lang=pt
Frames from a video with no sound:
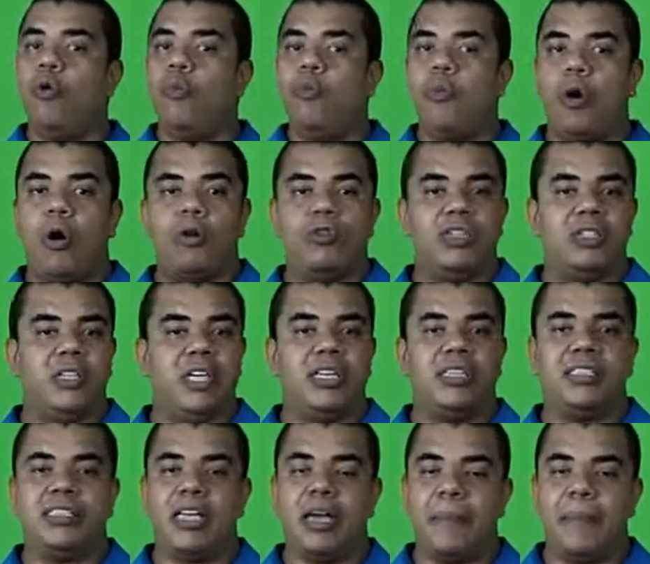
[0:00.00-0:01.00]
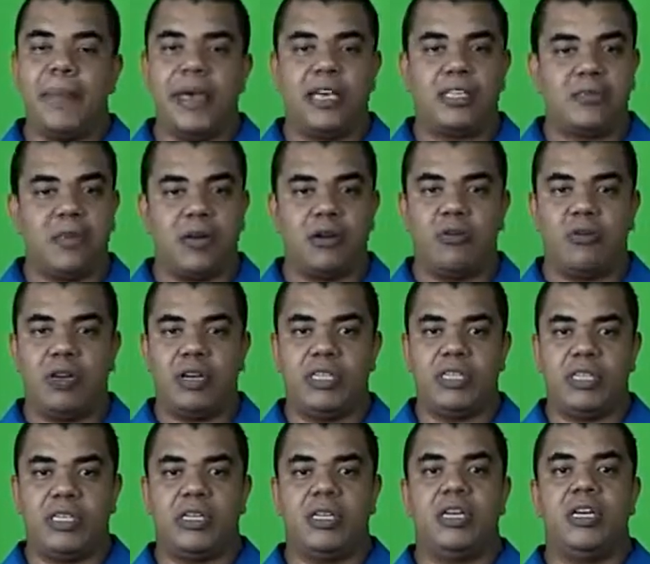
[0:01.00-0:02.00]
o molde tem que ser a mesma
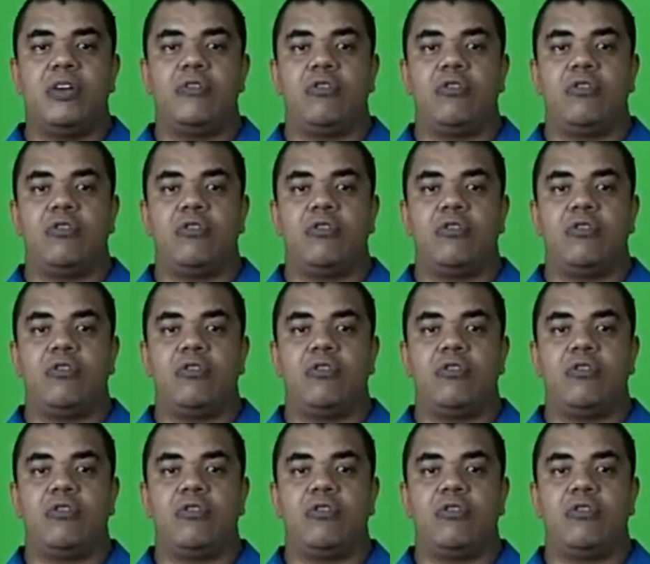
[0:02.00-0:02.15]
coisa.